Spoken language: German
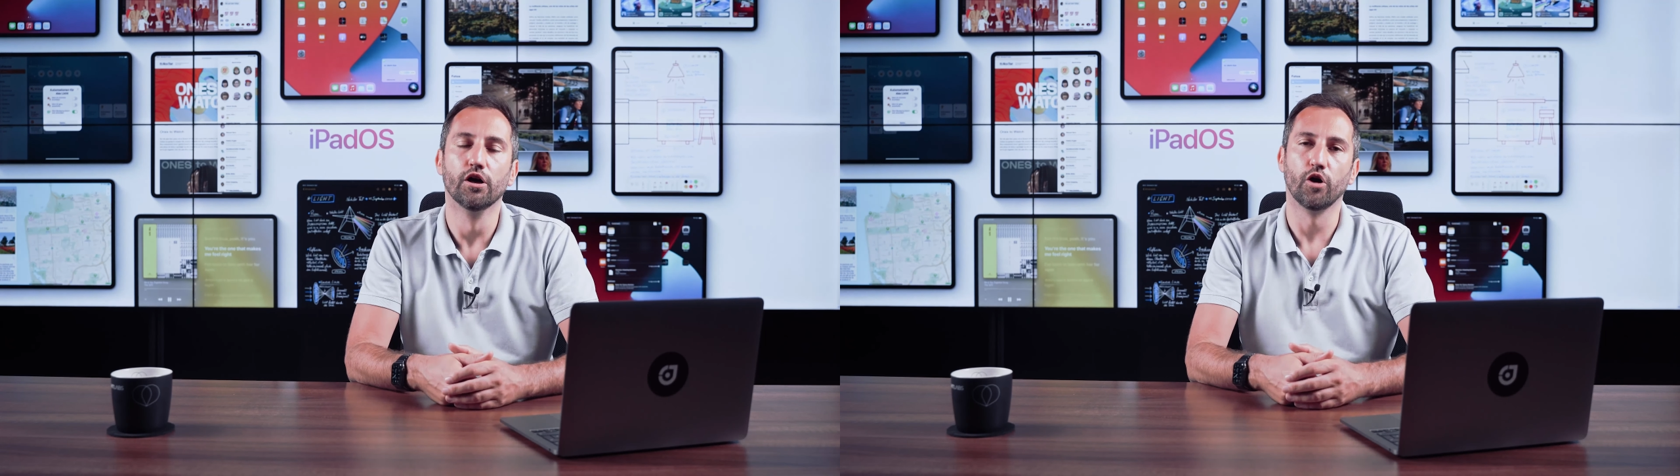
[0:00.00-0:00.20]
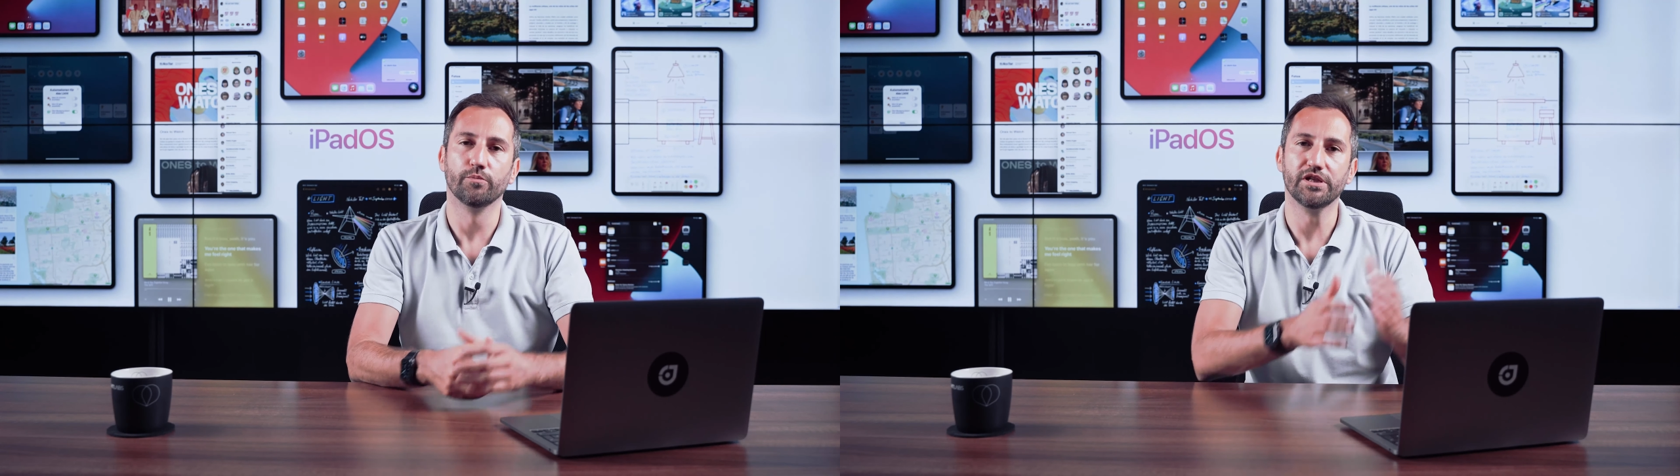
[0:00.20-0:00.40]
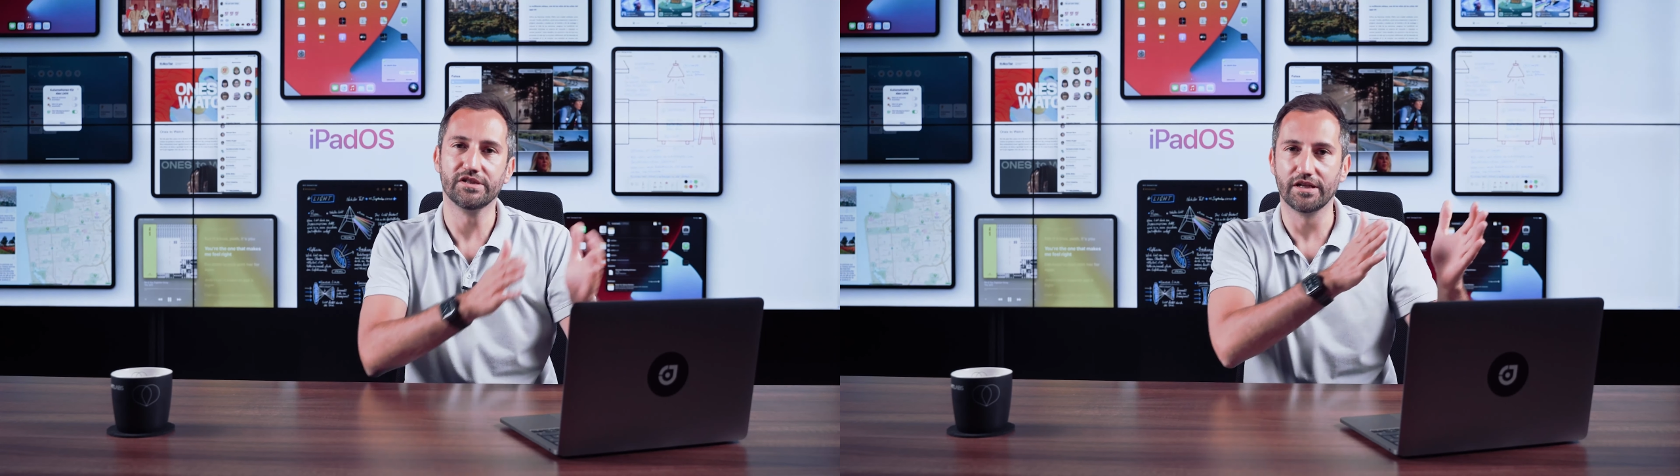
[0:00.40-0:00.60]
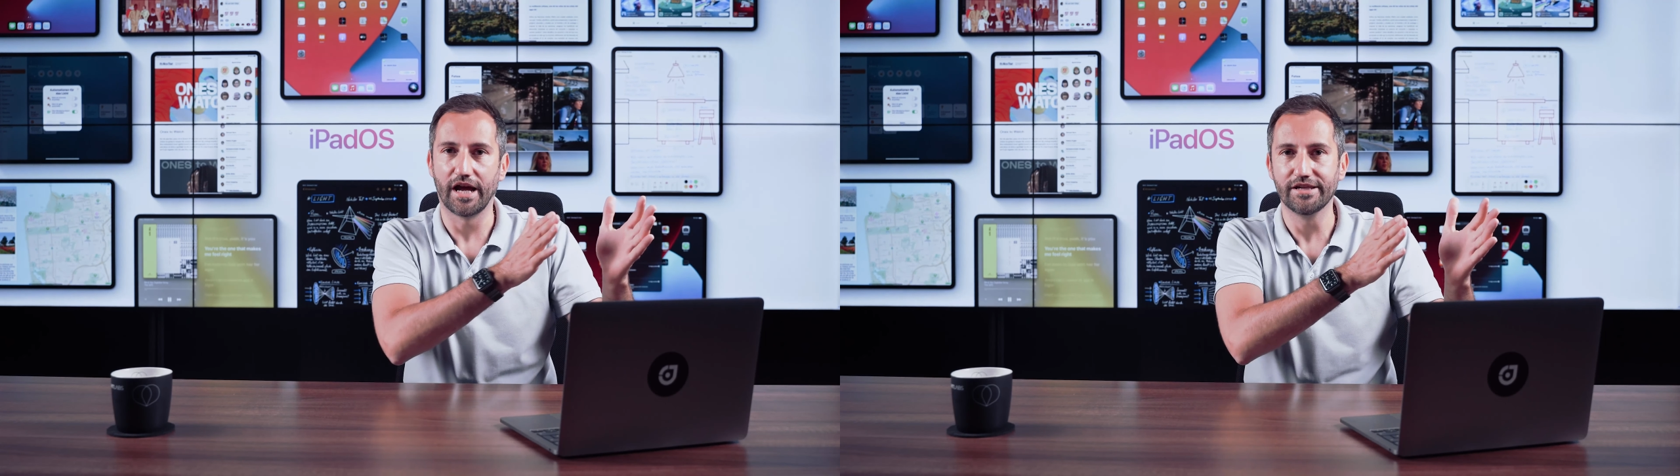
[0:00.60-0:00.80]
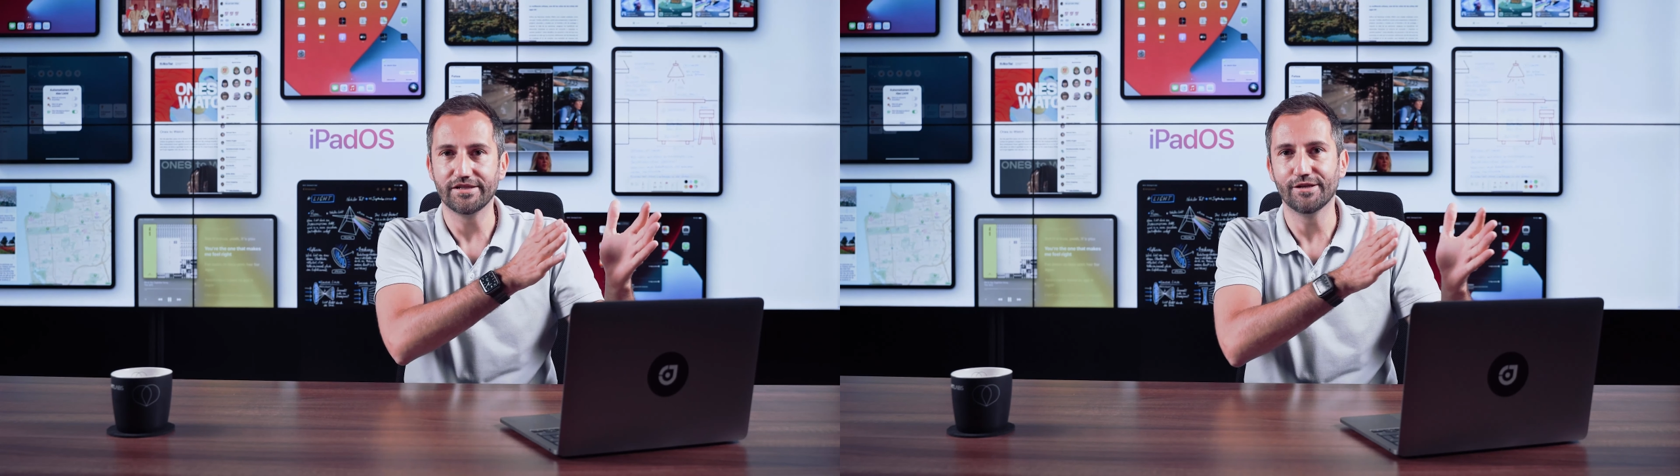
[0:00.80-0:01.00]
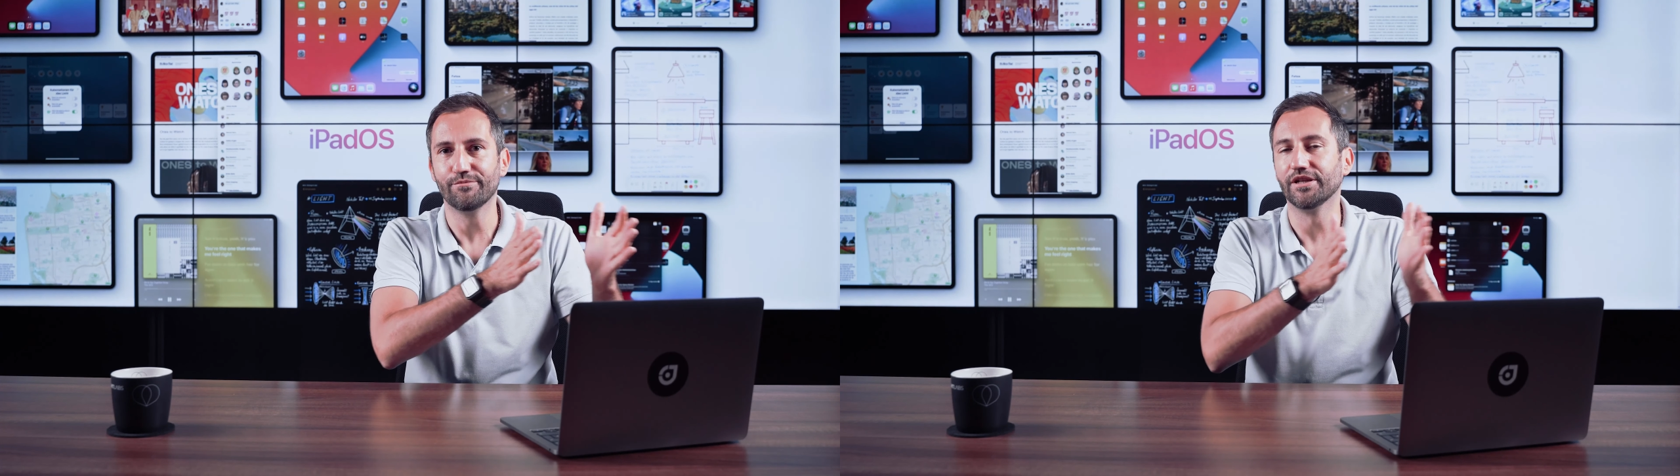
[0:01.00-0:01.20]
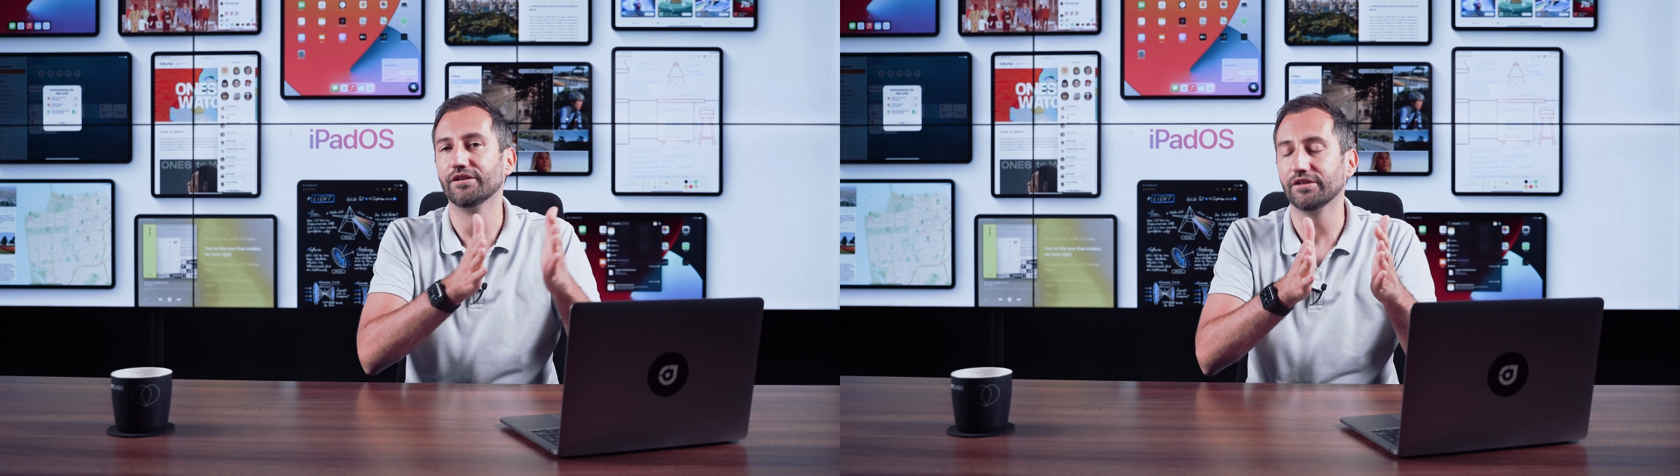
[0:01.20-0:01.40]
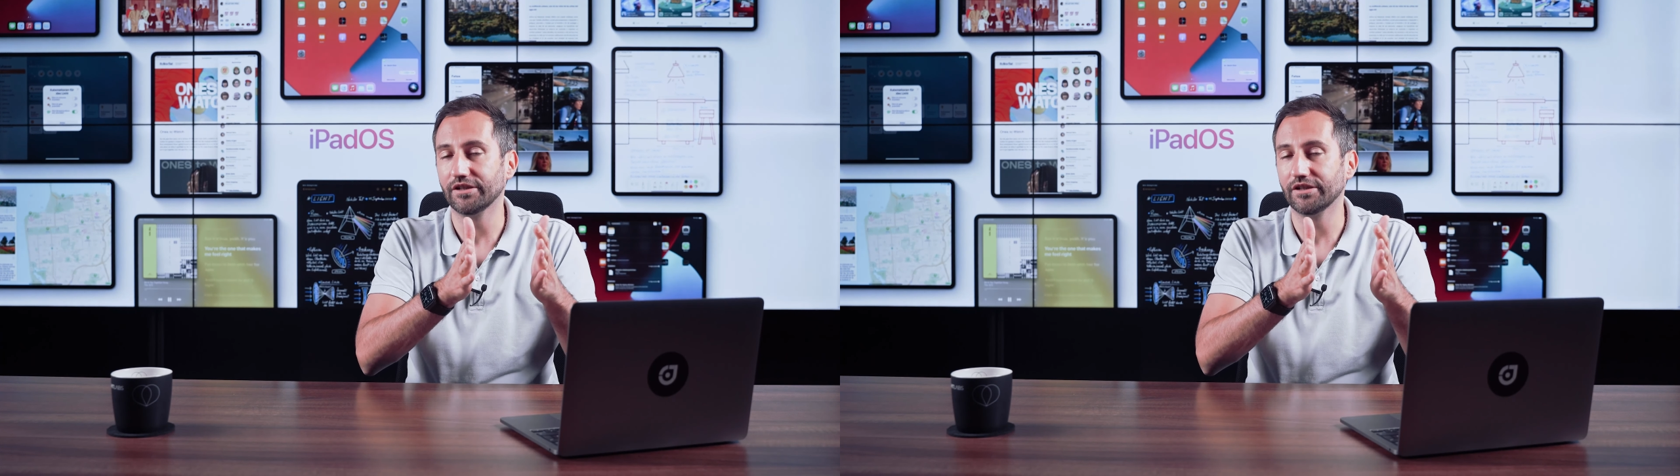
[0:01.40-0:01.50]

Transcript: ob diese Leiste mit